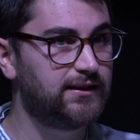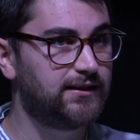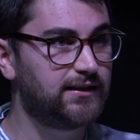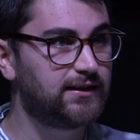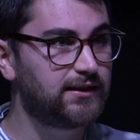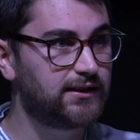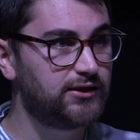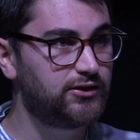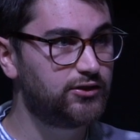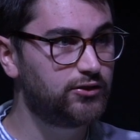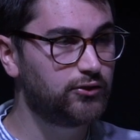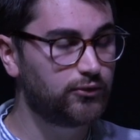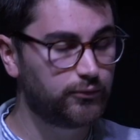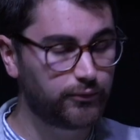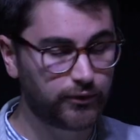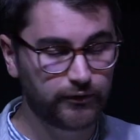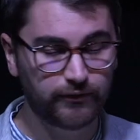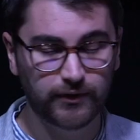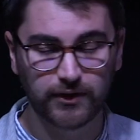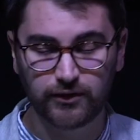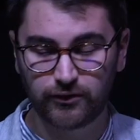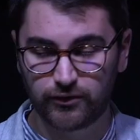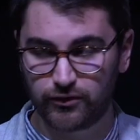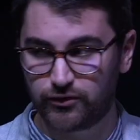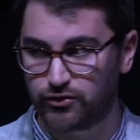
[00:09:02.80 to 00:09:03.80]
Écritures, on peut
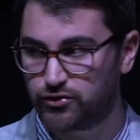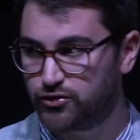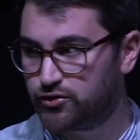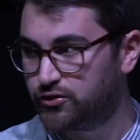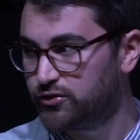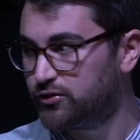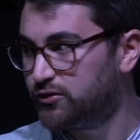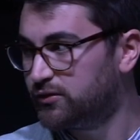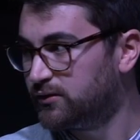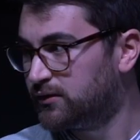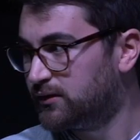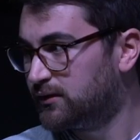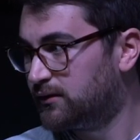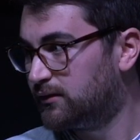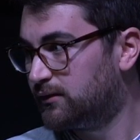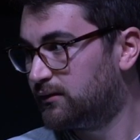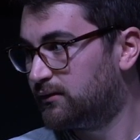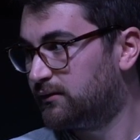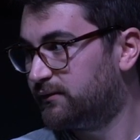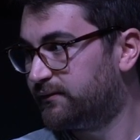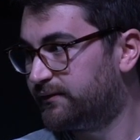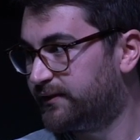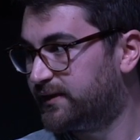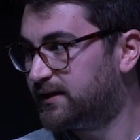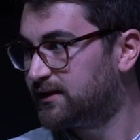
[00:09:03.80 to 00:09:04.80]
voir que Dieu
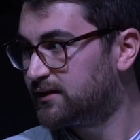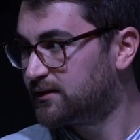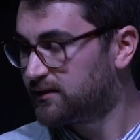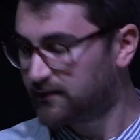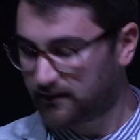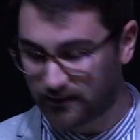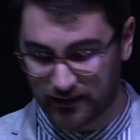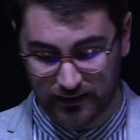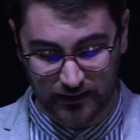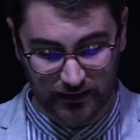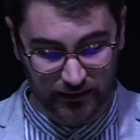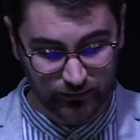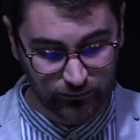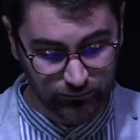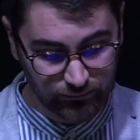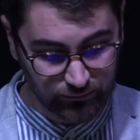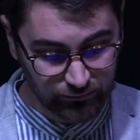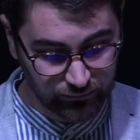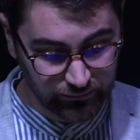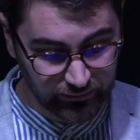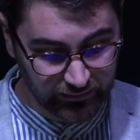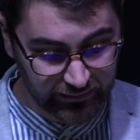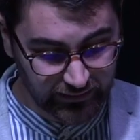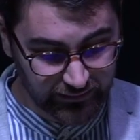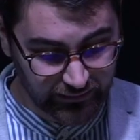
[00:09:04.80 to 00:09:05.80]
vient à la
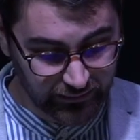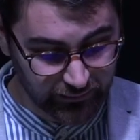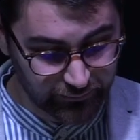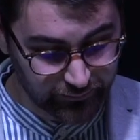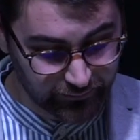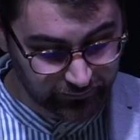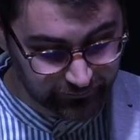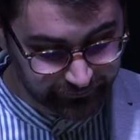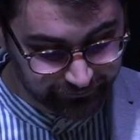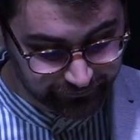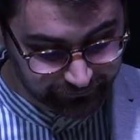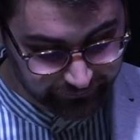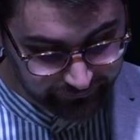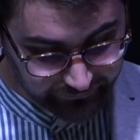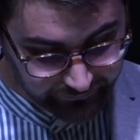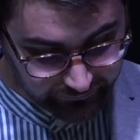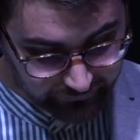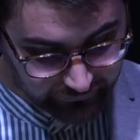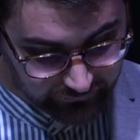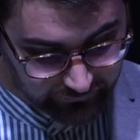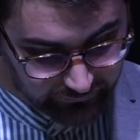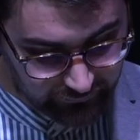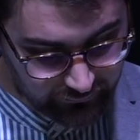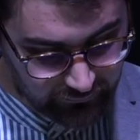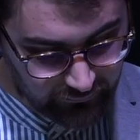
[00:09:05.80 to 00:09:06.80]
rencontre des hommes.
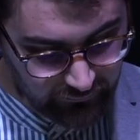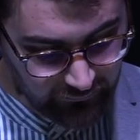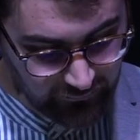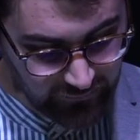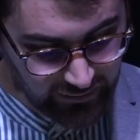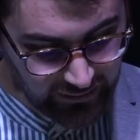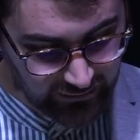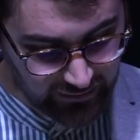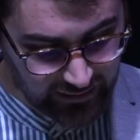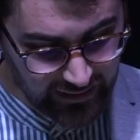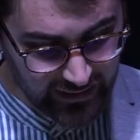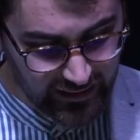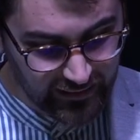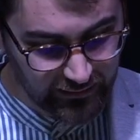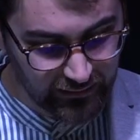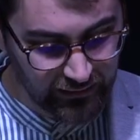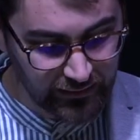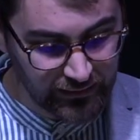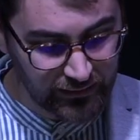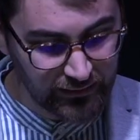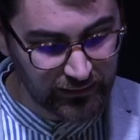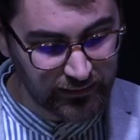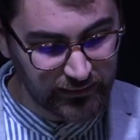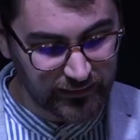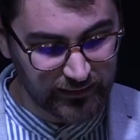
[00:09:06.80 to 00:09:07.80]
Et
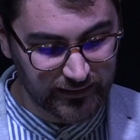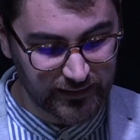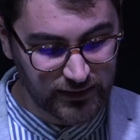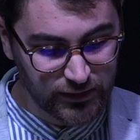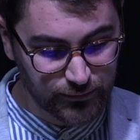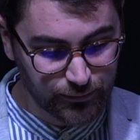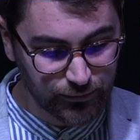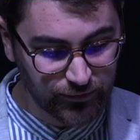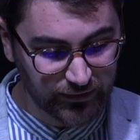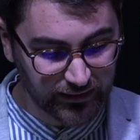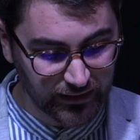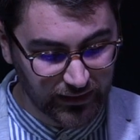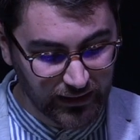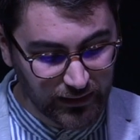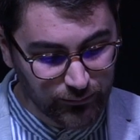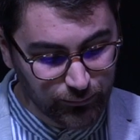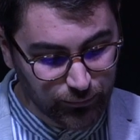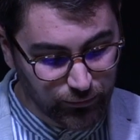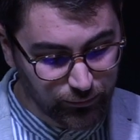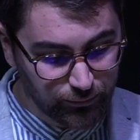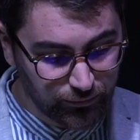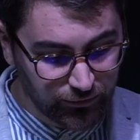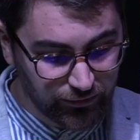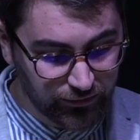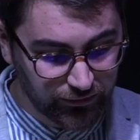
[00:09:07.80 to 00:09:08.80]
si je pousse un peu
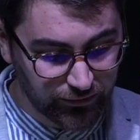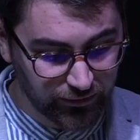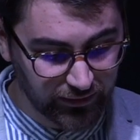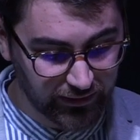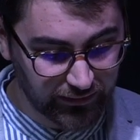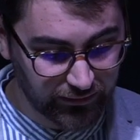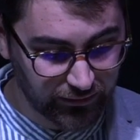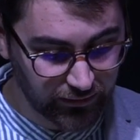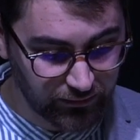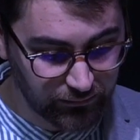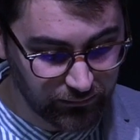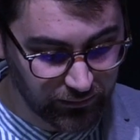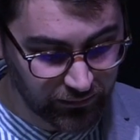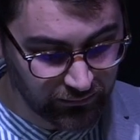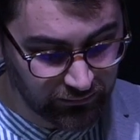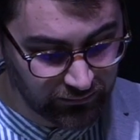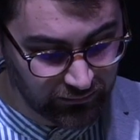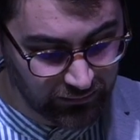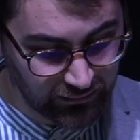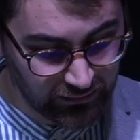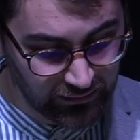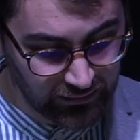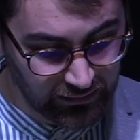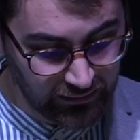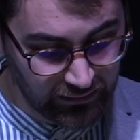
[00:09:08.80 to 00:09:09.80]
plus ce raisonnement,
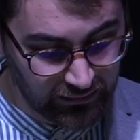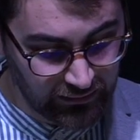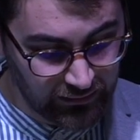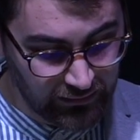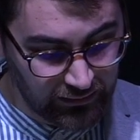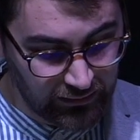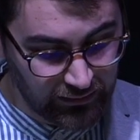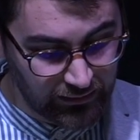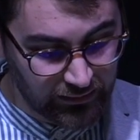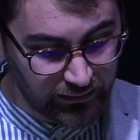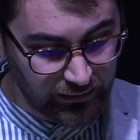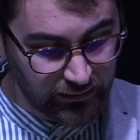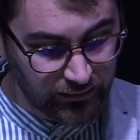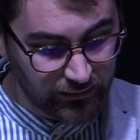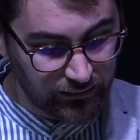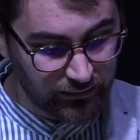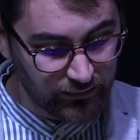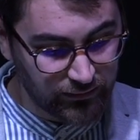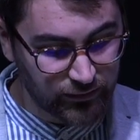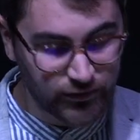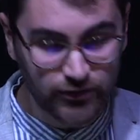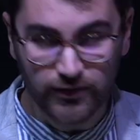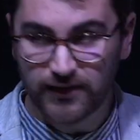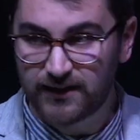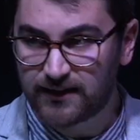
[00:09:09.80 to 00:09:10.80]

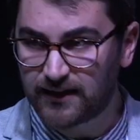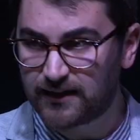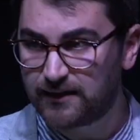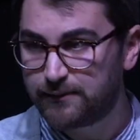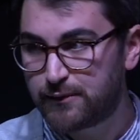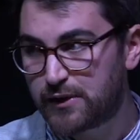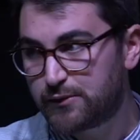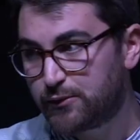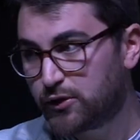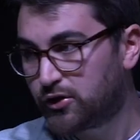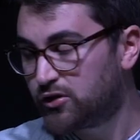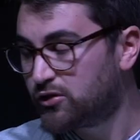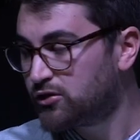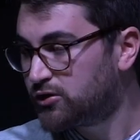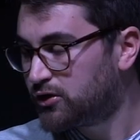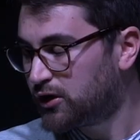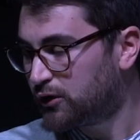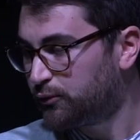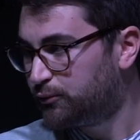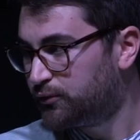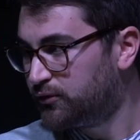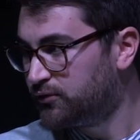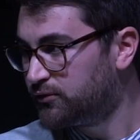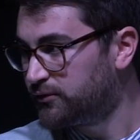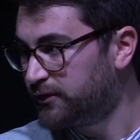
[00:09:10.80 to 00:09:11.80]
Dieu est allé même encore
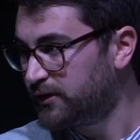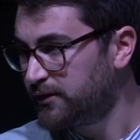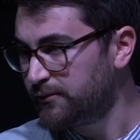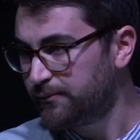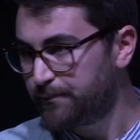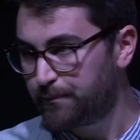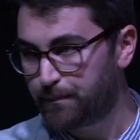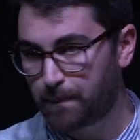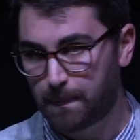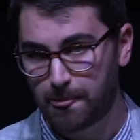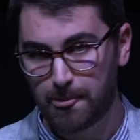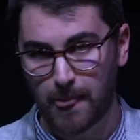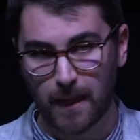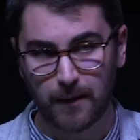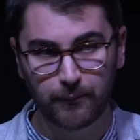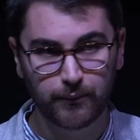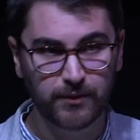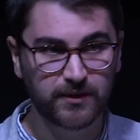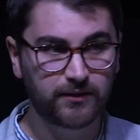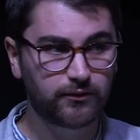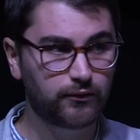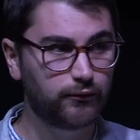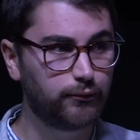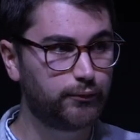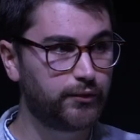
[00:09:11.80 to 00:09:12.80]
plus loin,
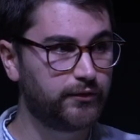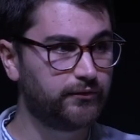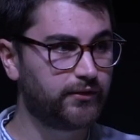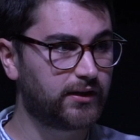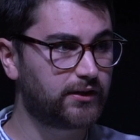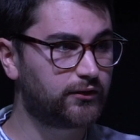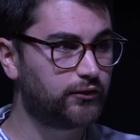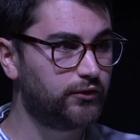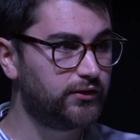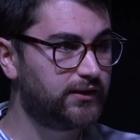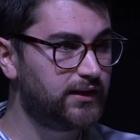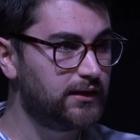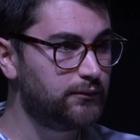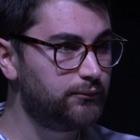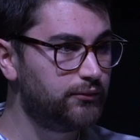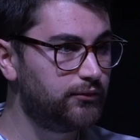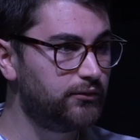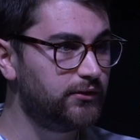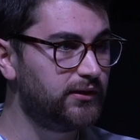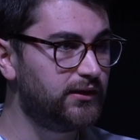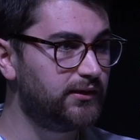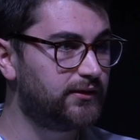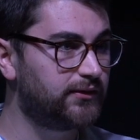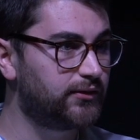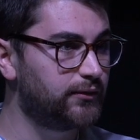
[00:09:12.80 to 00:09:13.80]
puisqu'on peut voir qu'au début,
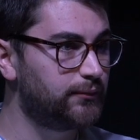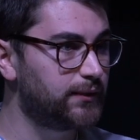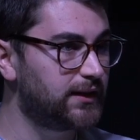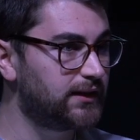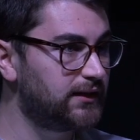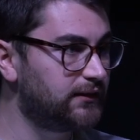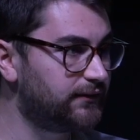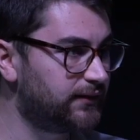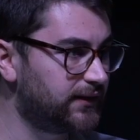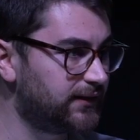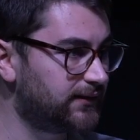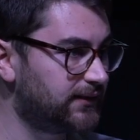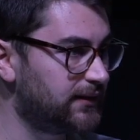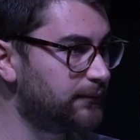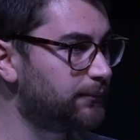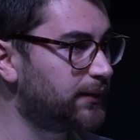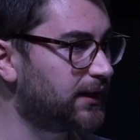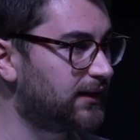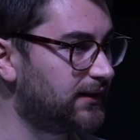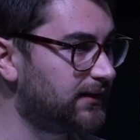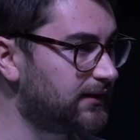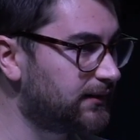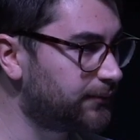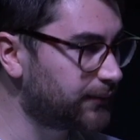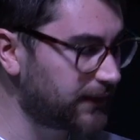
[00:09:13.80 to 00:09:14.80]
il se manifestait par
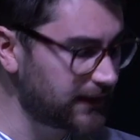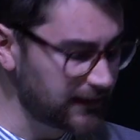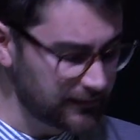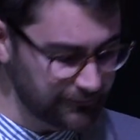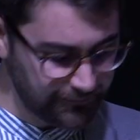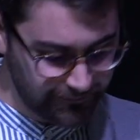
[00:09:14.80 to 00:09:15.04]
l'Esprit,